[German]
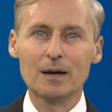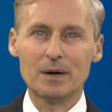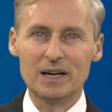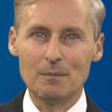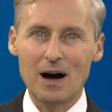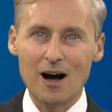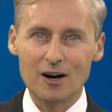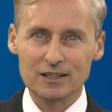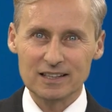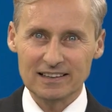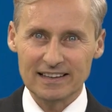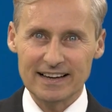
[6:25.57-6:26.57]
meine
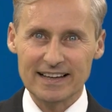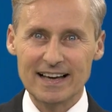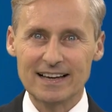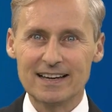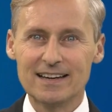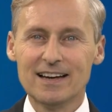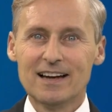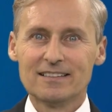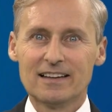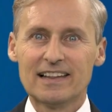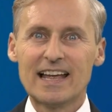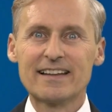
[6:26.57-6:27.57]
Marketing-Lehrgänge,
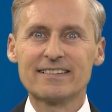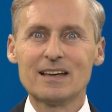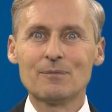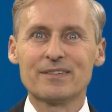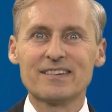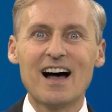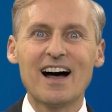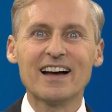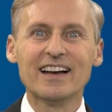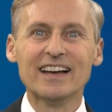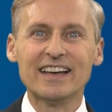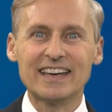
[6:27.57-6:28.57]
dann lernen Sie eben
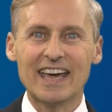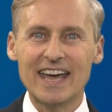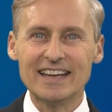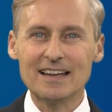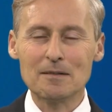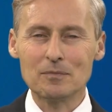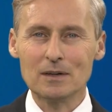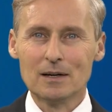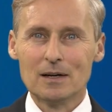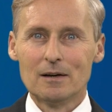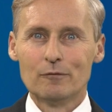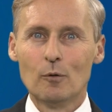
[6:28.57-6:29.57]
Sachen kennen,
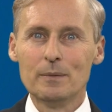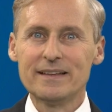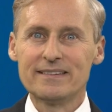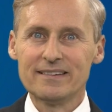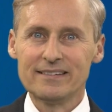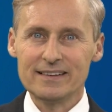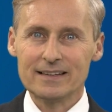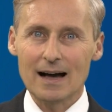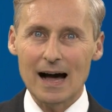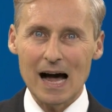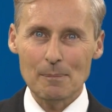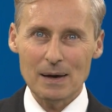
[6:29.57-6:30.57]
womit Sie sich
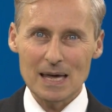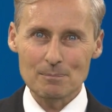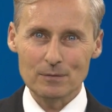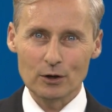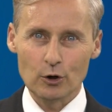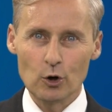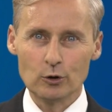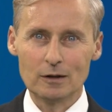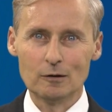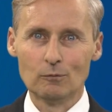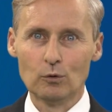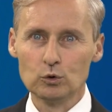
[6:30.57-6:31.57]
abheben
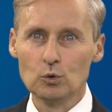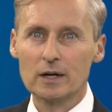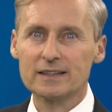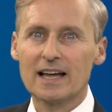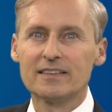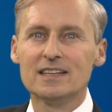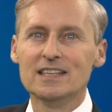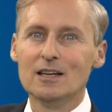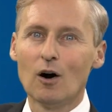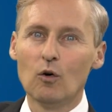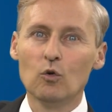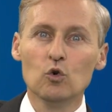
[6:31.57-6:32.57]
können, wodurch dann
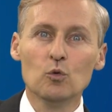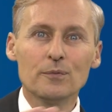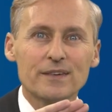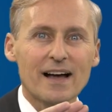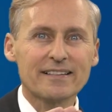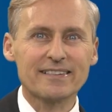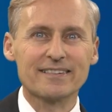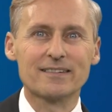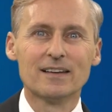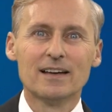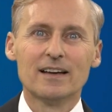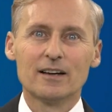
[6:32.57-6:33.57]
Ihr Umsatz
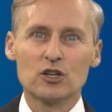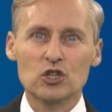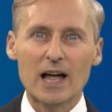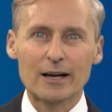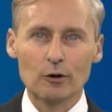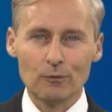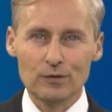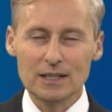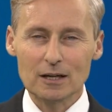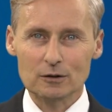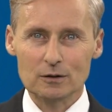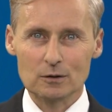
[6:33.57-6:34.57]
gesteigert
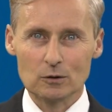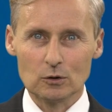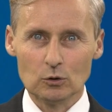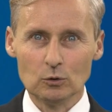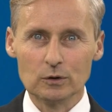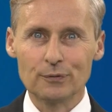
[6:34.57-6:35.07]
wird und